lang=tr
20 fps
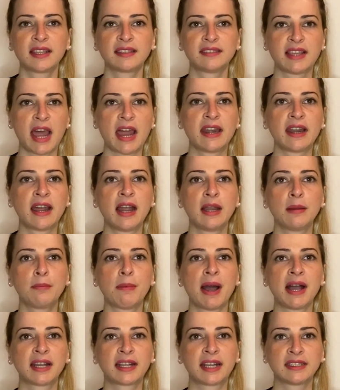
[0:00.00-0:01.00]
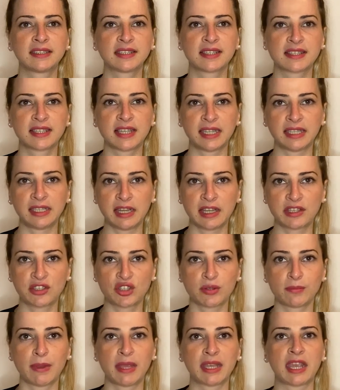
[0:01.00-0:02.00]
derhal bankanızla
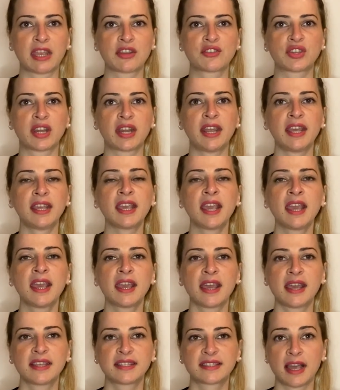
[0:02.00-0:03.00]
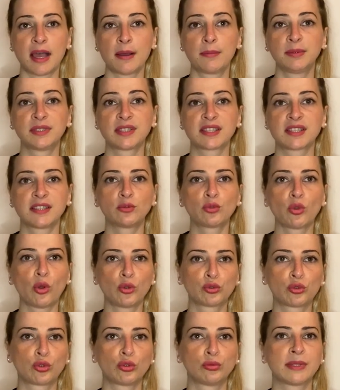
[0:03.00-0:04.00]
iletişime geçerek hesabınızın
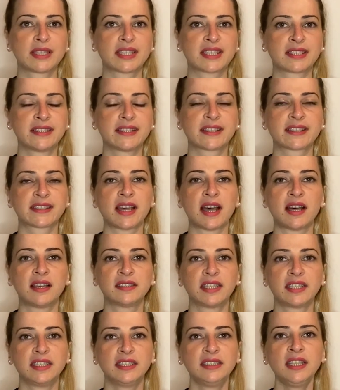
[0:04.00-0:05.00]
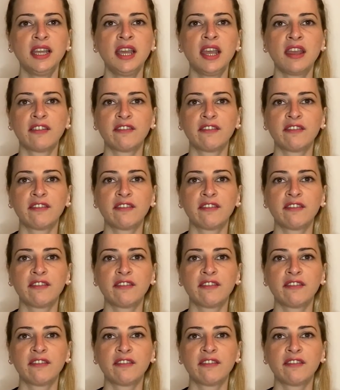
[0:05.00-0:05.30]
dondurulmasını sağlayın